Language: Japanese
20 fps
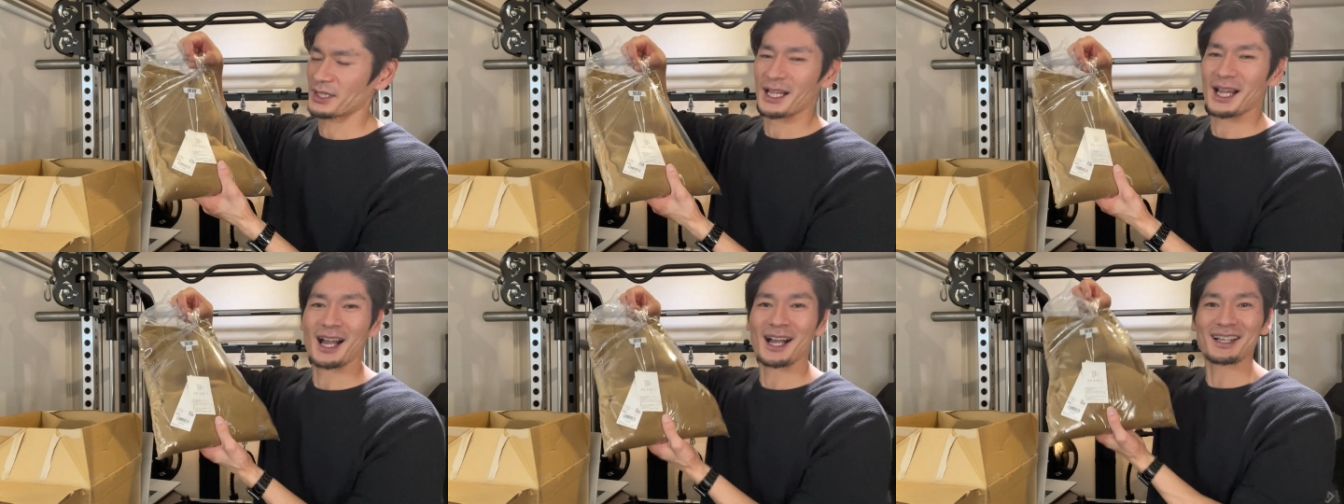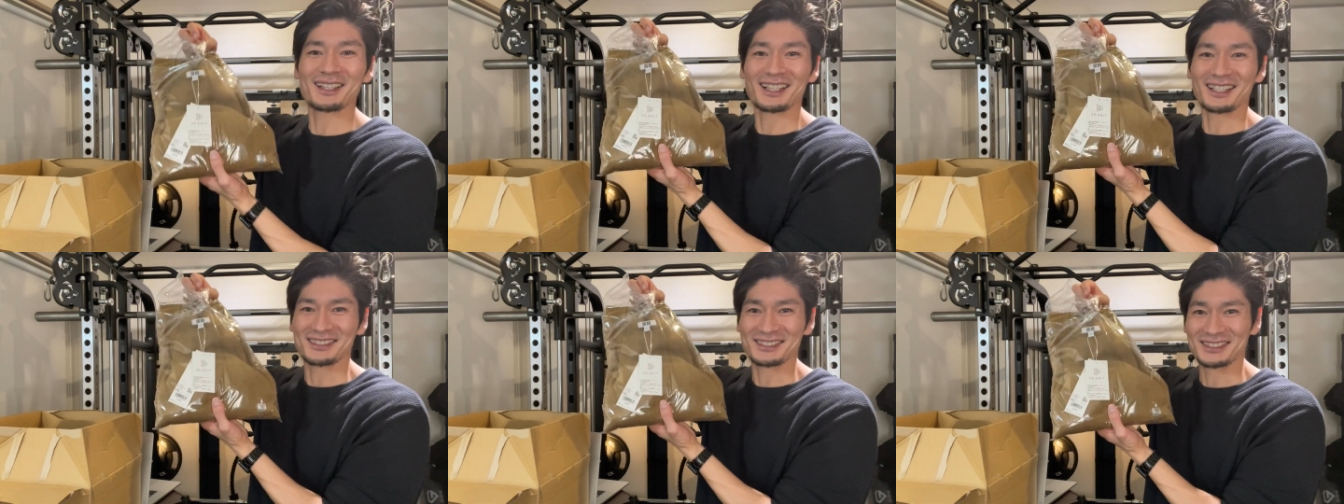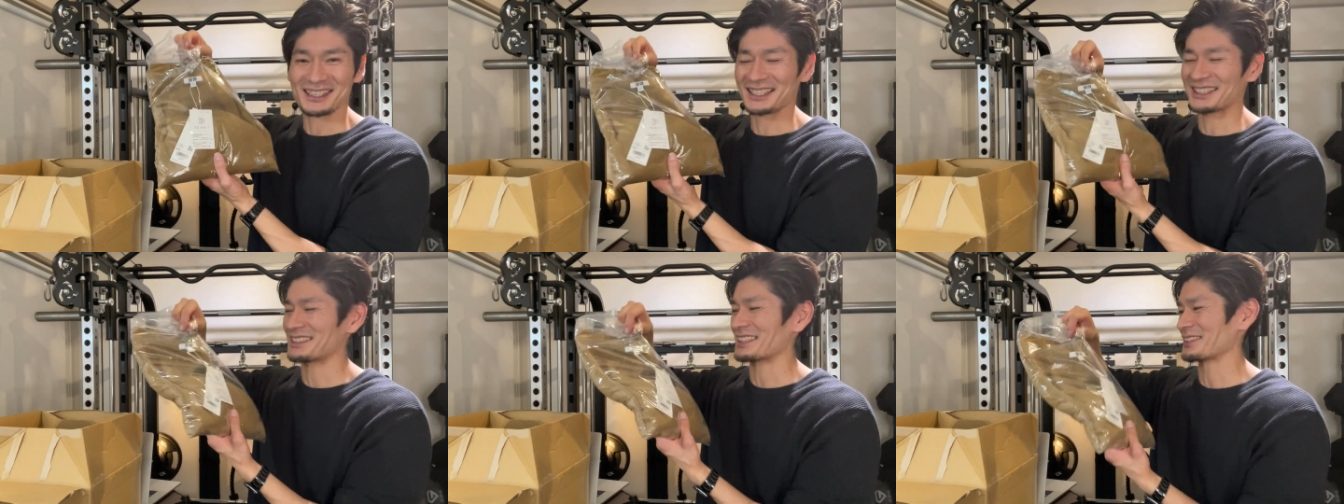ね、半額
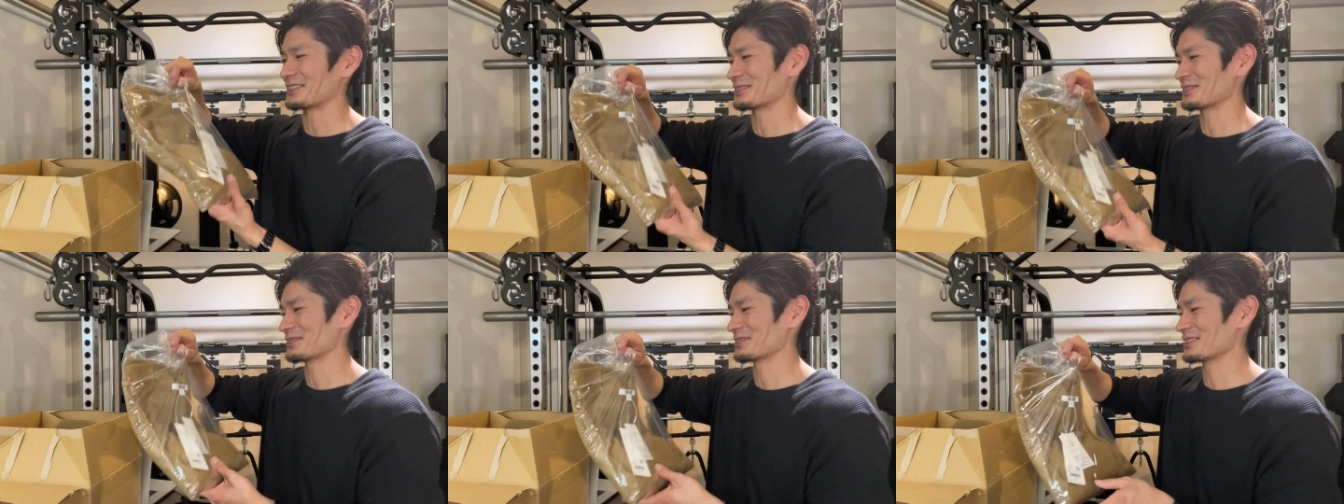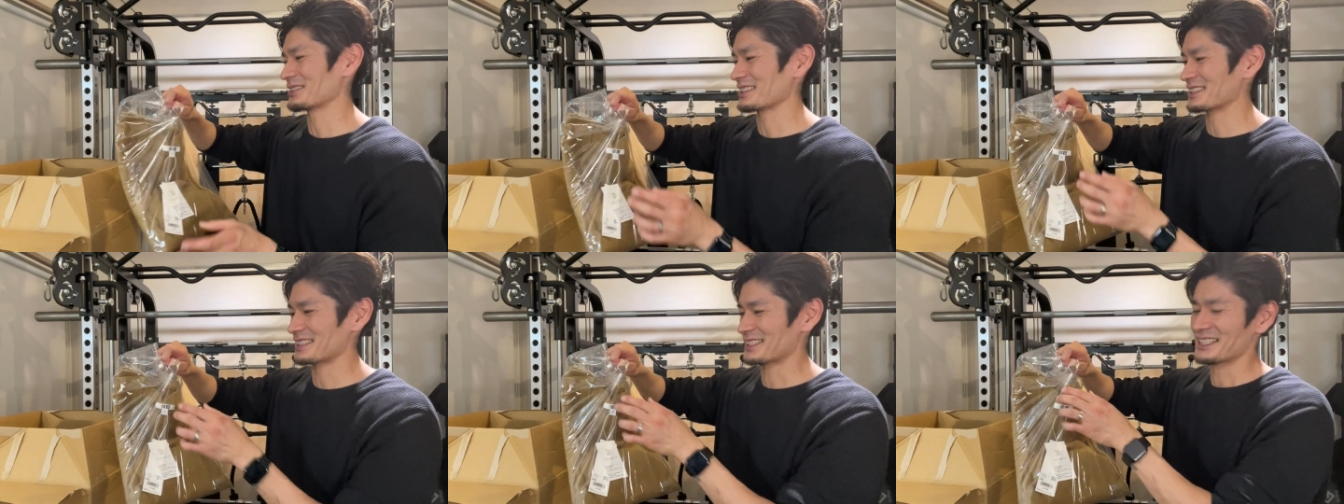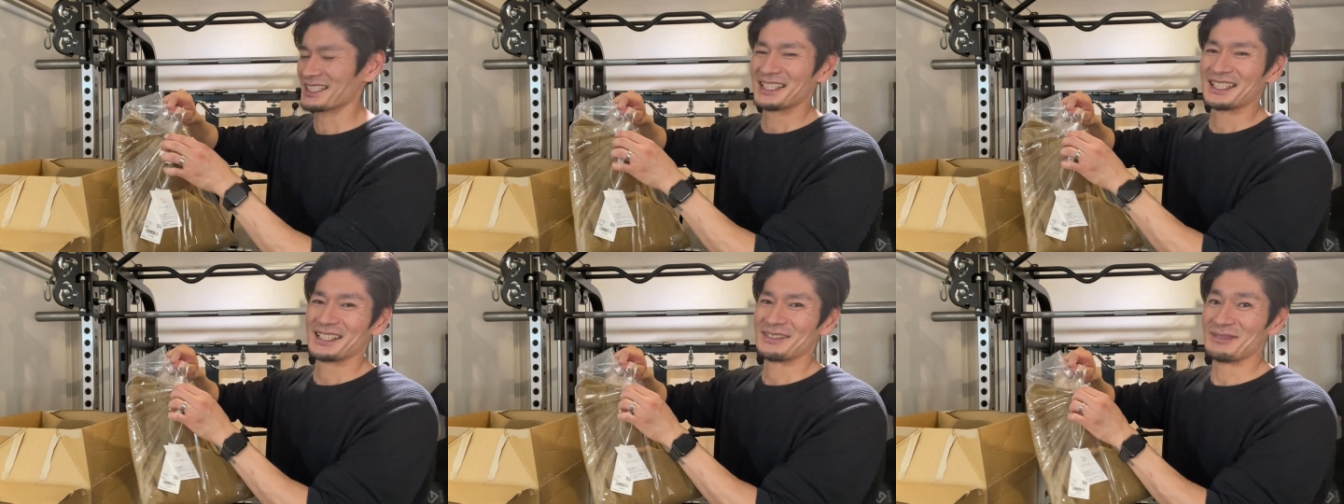になったということです
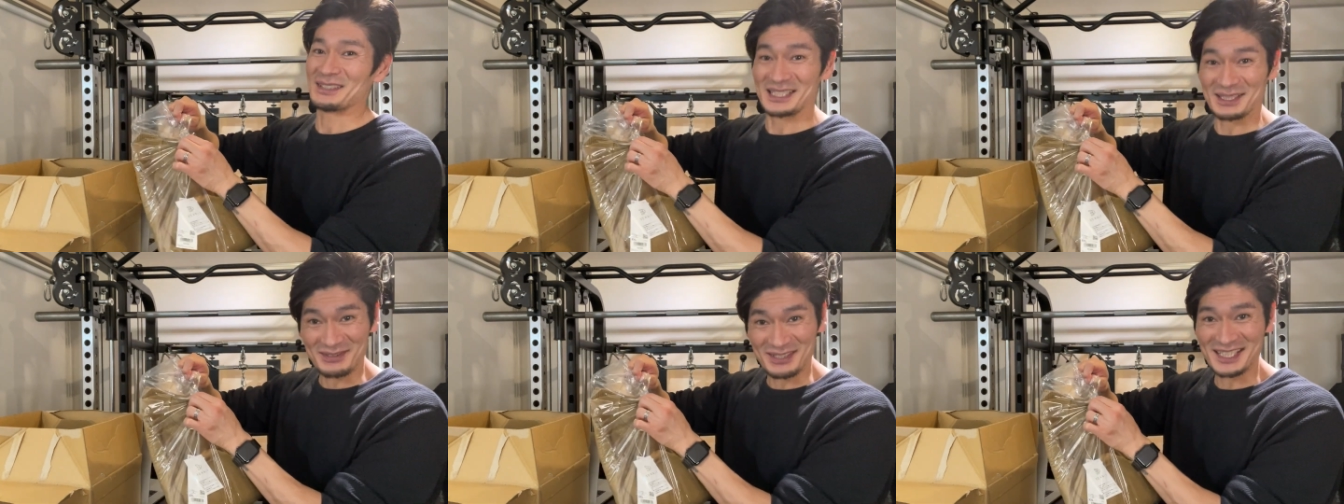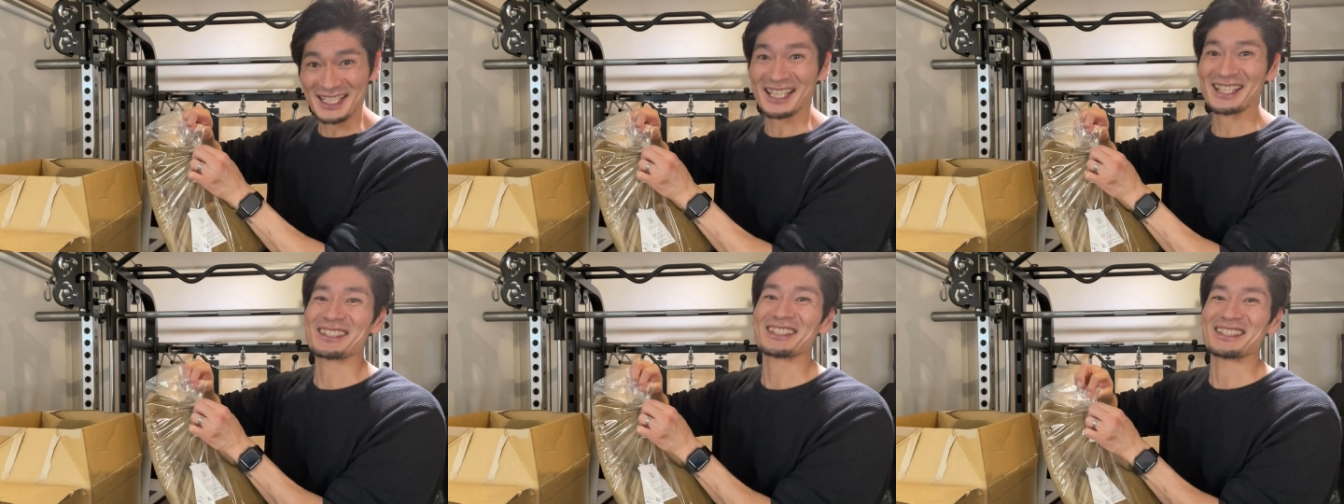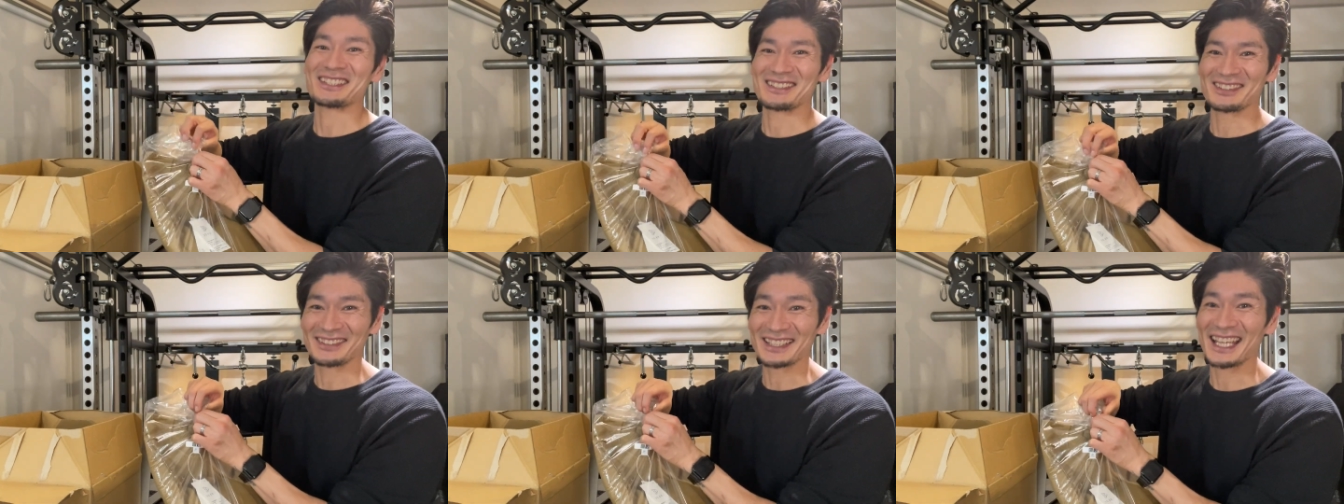めちゃめちゃ安
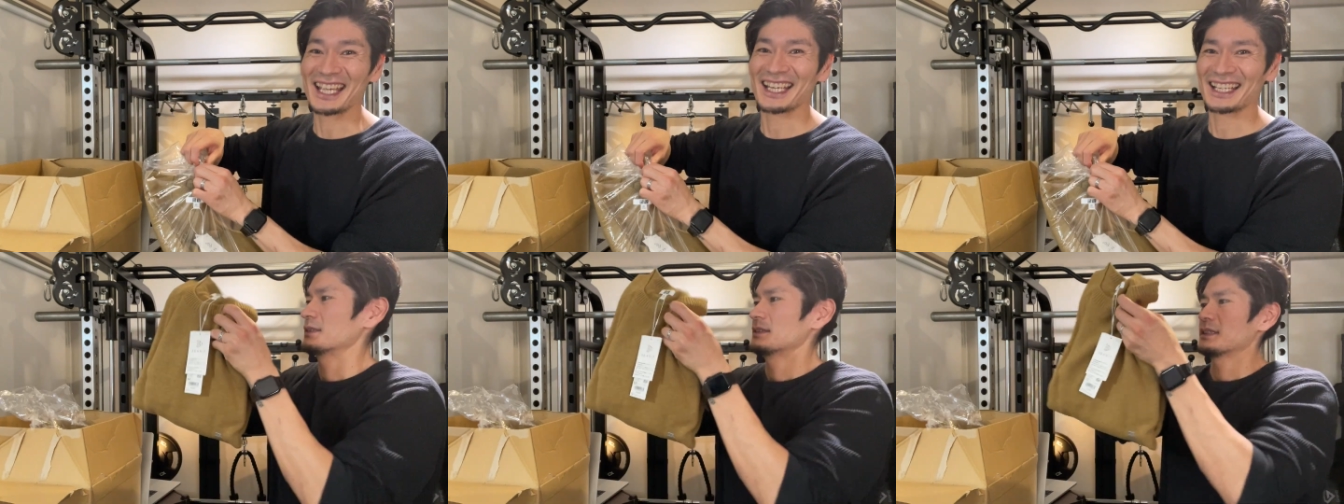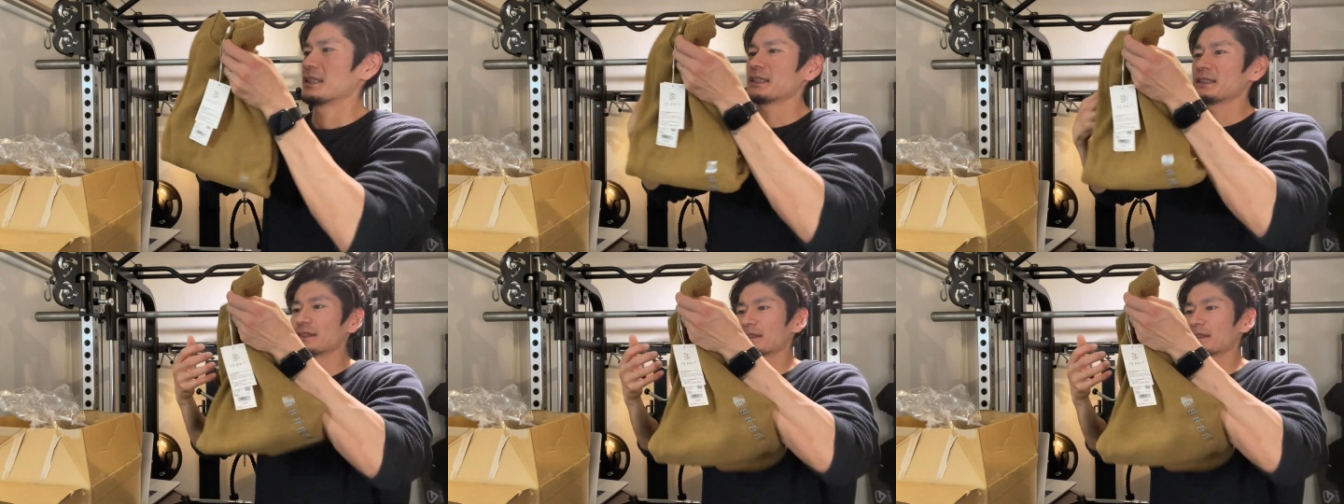いですよねはい